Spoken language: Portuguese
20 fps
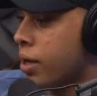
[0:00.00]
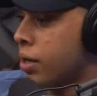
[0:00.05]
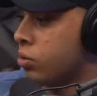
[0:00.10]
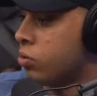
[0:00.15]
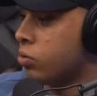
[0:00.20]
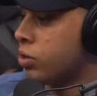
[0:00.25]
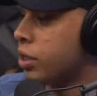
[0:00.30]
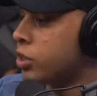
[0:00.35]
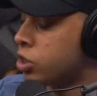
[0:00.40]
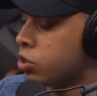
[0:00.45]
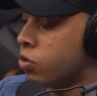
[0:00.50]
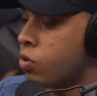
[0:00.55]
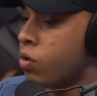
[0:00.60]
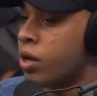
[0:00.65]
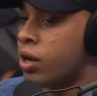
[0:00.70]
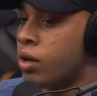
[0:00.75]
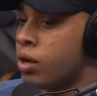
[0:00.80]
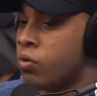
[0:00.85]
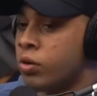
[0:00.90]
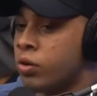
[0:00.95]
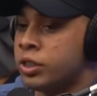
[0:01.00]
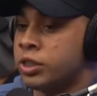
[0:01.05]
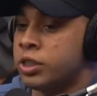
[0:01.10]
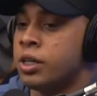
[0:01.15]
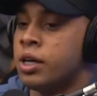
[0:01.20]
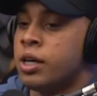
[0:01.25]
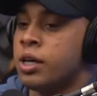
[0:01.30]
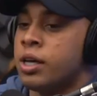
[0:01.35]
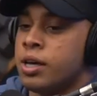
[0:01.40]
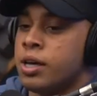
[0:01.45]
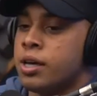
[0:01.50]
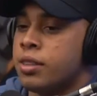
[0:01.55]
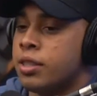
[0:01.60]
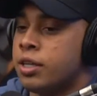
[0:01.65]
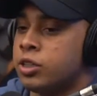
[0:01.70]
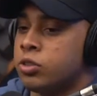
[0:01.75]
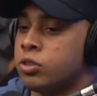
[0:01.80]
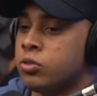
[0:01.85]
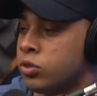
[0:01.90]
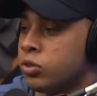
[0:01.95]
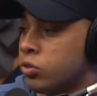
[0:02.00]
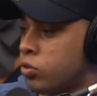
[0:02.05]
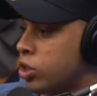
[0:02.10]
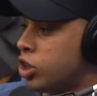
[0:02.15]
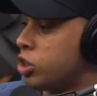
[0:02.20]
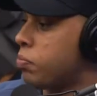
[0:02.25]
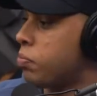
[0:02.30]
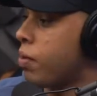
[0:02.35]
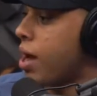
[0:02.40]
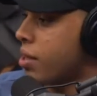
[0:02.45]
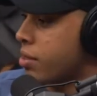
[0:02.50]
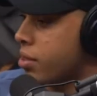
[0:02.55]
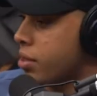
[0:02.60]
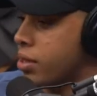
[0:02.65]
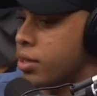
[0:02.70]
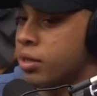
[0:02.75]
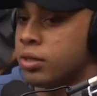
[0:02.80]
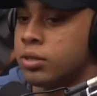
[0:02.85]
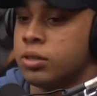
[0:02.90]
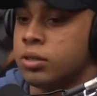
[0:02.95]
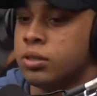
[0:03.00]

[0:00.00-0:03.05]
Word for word: Na escola hoje existem cidadania. noções básicas.